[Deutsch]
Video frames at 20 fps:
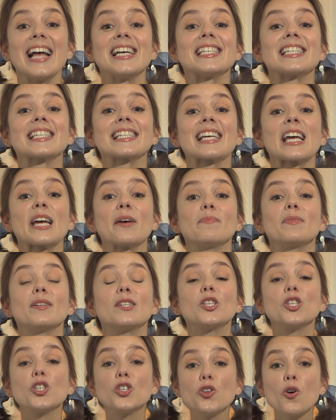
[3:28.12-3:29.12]
Es
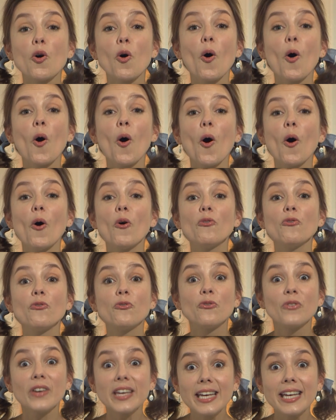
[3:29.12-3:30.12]
gibt so
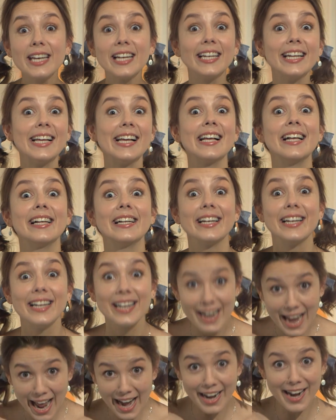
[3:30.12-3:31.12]
viele
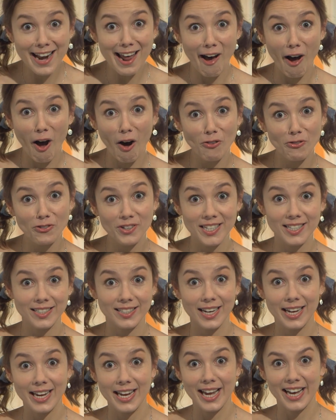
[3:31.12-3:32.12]
Länder auf
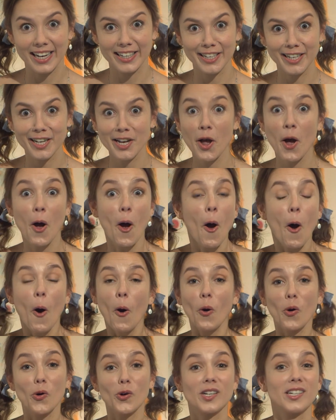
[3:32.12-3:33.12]
dieser Erde
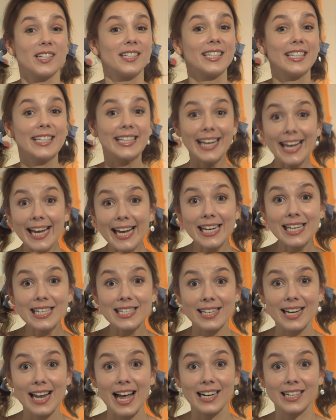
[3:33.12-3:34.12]
und
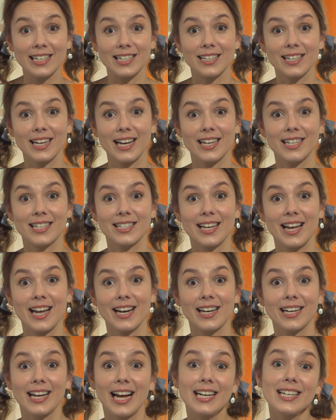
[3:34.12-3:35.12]
jedes Land hat
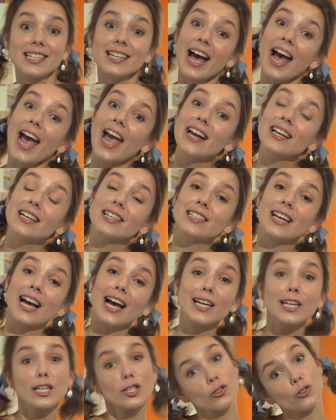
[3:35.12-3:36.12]
seine ganz eigenen
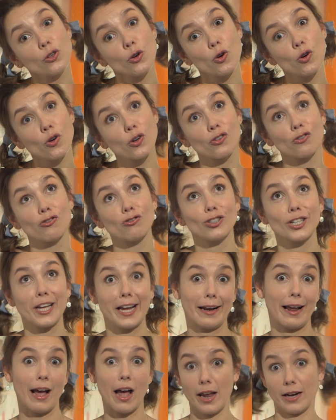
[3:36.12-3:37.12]
Traditionen,
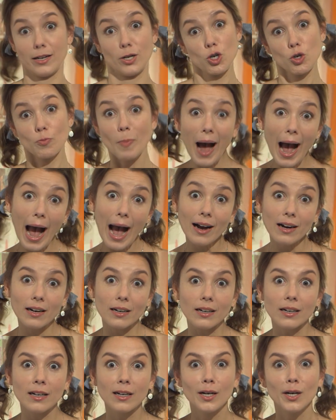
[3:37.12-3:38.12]
seine eigene
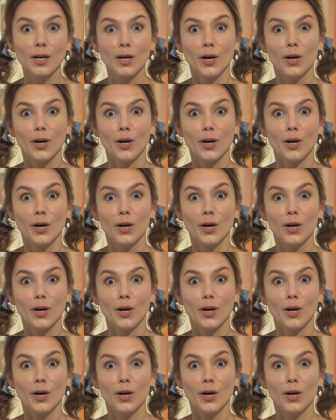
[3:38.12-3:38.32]
Sprache